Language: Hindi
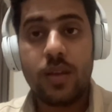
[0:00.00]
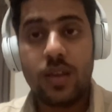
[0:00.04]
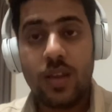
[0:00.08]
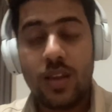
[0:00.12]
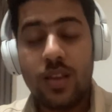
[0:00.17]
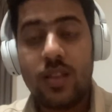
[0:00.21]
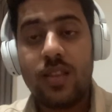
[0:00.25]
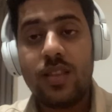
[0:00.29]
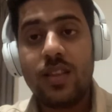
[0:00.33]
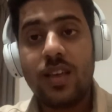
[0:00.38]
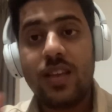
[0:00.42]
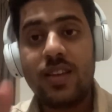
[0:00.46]

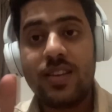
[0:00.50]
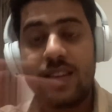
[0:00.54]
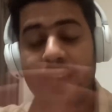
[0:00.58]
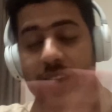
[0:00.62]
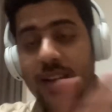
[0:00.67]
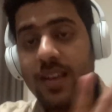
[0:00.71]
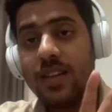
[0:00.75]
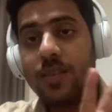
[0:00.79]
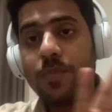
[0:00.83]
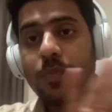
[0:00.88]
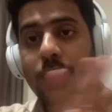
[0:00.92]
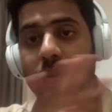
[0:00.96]
इतने
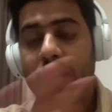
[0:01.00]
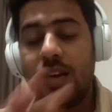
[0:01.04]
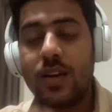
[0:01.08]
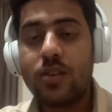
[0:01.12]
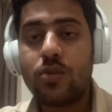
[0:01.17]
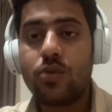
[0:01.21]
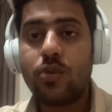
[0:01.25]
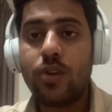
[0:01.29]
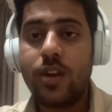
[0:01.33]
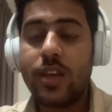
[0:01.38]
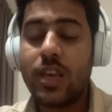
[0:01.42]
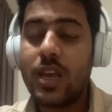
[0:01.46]
यंग
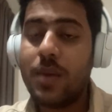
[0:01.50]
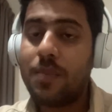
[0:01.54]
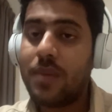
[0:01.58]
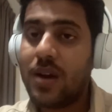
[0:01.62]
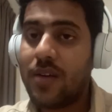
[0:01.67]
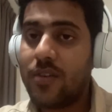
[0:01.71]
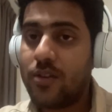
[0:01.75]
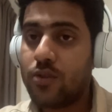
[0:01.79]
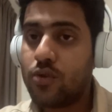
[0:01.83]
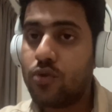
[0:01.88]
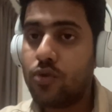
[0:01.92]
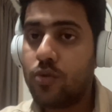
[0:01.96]
प्लेयर्स होने के
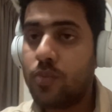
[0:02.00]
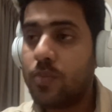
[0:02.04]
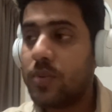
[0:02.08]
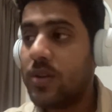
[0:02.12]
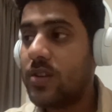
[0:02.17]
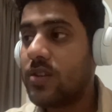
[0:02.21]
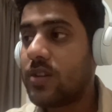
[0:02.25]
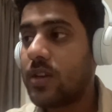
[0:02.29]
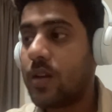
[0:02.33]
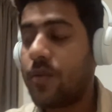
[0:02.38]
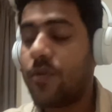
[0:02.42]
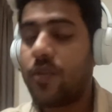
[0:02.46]
बावजूद
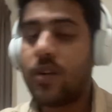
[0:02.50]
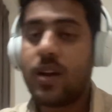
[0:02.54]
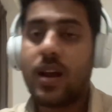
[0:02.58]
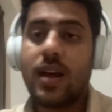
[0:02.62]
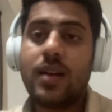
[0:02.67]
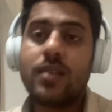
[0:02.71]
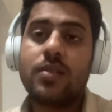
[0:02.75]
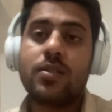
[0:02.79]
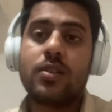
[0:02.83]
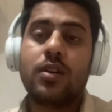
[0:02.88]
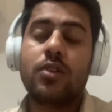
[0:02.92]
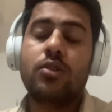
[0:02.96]
भी
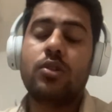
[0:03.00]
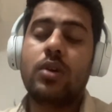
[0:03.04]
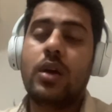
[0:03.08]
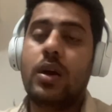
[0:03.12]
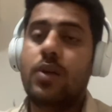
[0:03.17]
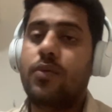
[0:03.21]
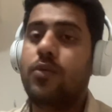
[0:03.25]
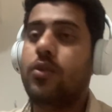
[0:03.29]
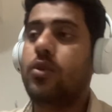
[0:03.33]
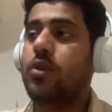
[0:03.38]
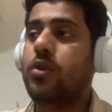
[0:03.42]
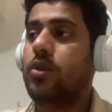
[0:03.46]
सरफराज का जो
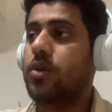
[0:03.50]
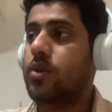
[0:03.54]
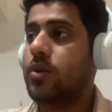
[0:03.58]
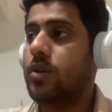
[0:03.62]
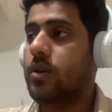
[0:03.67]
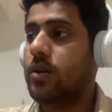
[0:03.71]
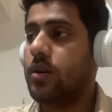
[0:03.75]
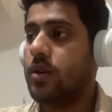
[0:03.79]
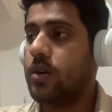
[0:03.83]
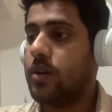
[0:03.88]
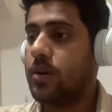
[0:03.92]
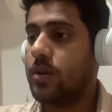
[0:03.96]
है
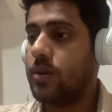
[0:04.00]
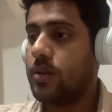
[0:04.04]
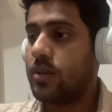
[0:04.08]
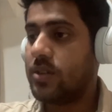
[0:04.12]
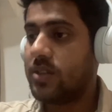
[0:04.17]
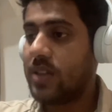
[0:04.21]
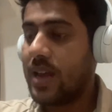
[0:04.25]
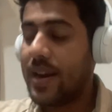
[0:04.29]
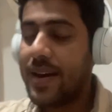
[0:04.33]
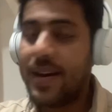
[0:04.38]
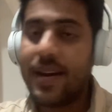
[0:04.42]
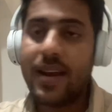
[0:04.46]
वो
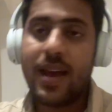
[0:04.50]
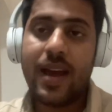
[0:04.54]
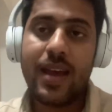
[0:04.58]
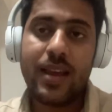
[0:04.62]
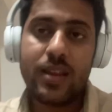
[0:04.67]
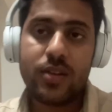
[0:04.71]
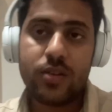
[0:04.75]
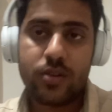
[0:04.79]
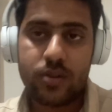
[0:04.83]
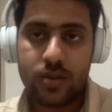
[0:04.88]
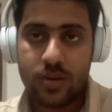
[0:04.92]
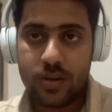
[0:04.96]
सेकंड
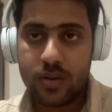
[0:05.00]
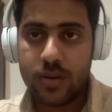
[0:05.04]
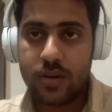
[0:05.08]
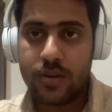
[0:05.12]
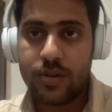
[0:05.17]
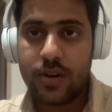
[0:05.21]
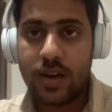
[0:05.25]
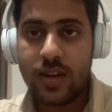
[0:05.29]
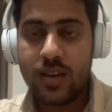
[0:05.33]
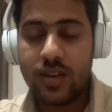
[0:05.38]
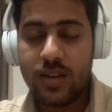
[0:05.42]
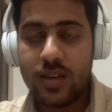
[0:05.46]
हाईएस्ट
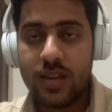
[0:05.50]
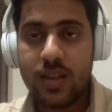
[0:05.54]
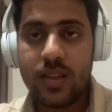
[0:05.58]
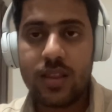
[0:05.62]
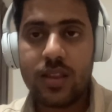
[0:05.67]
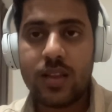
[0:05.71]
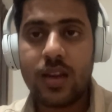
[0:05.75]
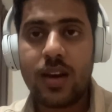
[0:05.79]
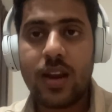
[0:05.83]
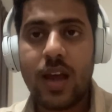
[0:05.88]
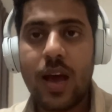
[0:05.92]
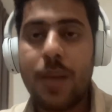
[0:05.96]
रन के
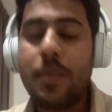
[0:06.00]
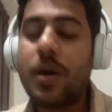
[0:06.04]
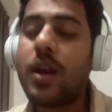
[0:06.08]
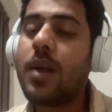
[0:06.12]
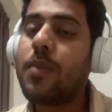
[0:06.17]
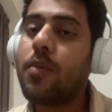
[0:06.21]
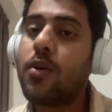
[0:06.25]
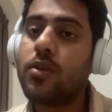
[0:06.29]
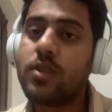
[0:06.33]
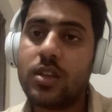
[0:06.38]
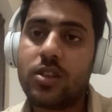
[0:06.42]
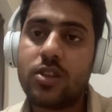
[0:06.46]
अंदर नाम
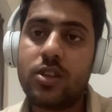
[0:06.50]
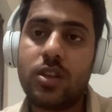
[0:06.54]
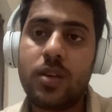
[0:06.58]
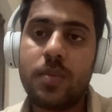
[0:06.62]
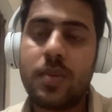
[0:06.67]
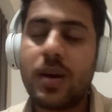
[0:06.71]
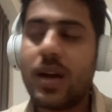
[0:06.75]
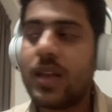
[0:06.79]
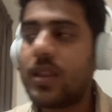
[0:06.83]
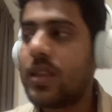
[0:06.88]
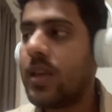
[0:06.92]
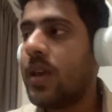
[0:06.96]
आना बहुत
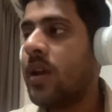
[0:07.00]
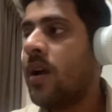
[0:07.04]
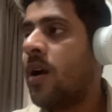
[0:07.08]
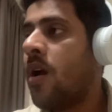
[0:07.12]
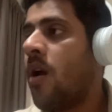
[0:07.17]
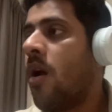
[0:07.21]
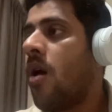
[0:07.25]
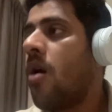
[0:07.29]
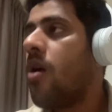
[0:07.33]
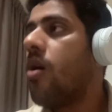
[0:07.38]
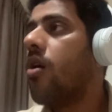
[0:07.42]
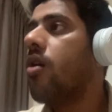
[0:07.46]
अच्छी बात है
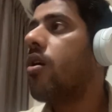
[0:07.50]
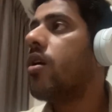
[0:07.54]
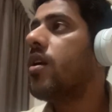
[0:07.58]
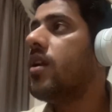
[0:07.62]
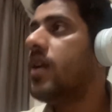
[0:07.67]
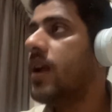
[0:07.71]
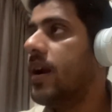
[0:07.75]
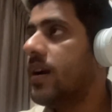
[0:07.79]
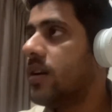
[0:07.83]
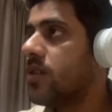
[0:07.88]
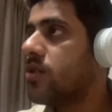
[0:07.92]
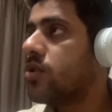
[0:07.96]
और
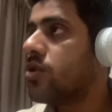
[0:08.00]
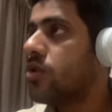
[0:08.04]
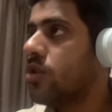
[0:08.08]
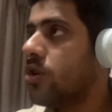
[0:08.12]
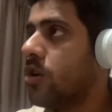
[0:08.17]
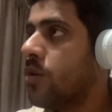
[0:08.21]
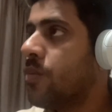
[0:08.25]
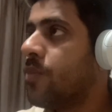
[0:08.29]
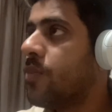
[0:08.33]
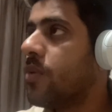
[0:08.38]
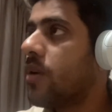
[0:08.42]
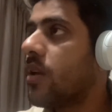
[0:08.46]
लेट्स
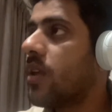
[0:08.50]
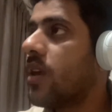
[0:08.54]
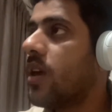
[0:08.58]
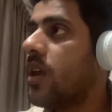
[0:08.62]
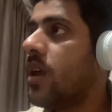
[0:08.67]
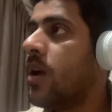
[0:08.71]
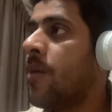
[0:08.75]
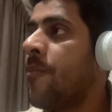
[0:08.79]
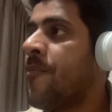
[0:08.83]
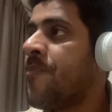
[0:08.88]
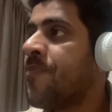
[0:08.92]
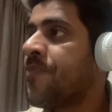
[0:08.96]
होप
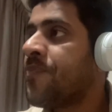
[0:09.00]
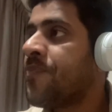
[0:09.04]
के आ,